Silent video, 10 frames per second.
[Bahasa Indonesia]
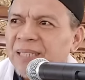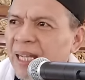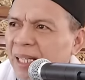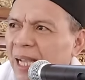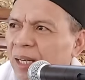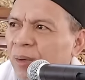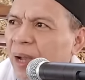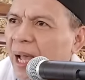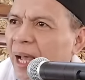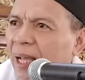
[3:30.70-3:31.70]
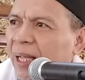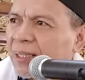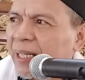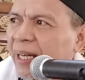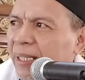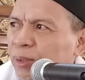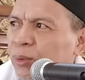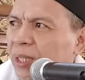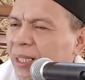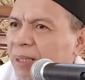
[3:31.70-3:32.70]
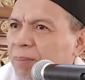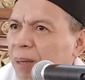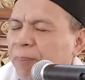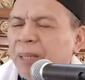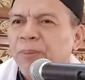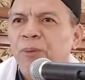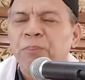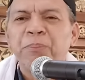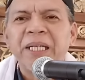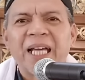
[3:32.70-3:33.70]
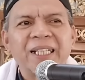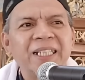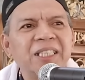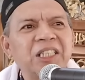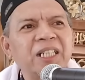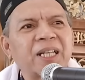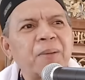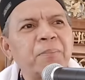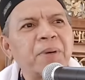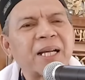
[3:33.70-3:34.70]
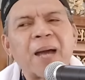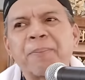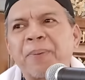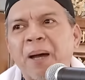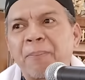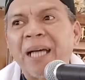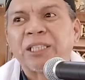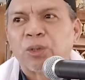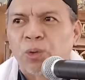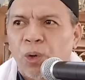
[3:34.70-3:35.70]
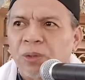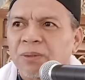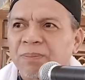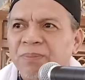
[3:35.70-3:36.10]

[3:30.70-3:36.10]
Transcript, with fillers: dan kalau ah, tanah itu kering Bapak Ibu biar disiram berapa baskon